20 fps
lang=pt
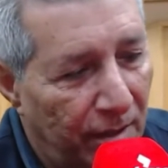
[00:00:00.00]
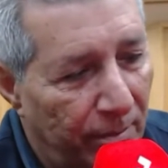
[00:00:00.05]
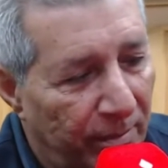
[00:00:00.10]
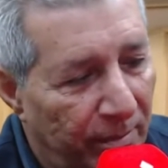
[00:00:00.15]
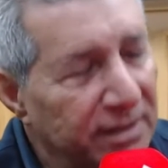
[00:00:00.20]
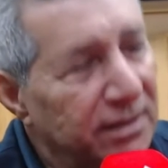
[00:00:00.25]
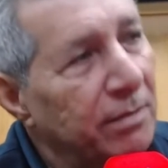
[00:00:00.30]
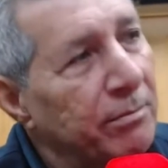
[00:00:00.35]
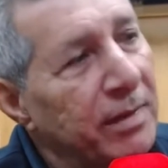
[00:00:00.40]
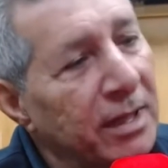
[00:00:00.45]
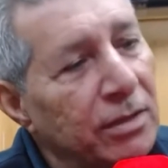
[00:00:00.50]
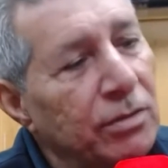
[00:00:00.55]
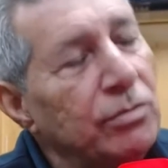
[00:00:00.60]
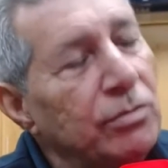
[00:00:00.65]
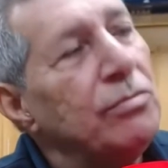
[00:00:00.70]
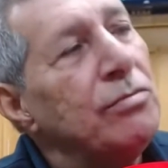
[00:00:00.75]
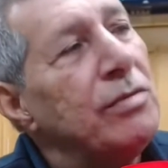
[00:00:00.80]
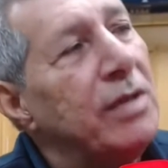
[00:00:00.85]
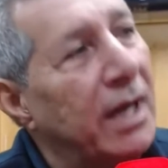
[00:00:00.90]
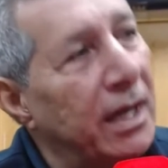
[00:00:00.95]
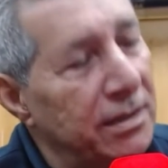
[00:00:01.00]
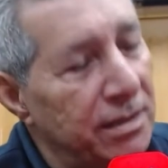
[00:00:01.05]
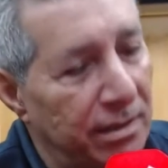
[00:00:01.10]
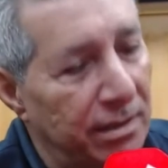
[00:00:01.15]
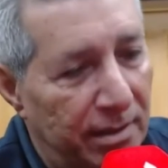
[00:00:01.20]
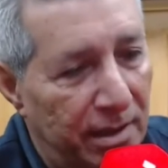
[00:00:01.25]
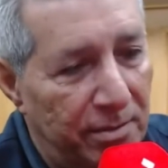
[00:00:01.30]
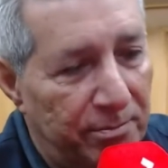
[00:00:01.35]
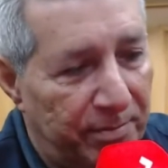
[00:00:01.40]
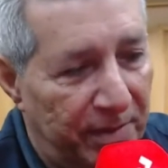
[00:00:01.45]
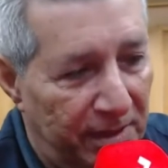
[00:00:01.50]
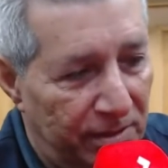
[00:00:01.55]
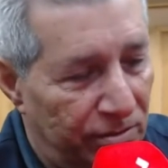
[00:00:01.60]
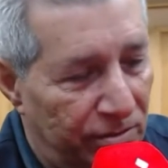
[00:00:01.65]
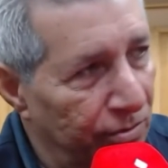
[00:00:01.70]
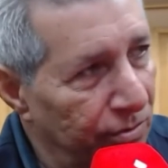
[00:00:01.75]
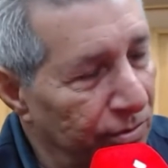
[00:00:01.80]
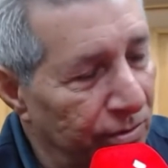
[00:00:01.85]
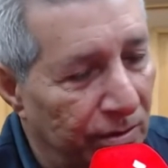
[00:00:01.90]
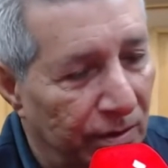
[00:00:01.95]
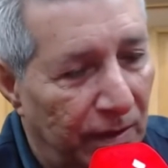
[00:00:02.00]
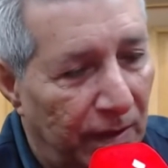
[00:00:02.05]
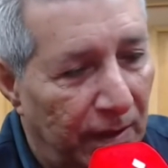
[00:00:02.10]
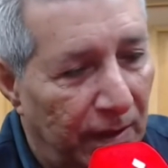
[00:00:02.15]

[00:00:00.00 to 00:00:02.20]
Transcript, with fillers: Mas também nunca ninguém pensou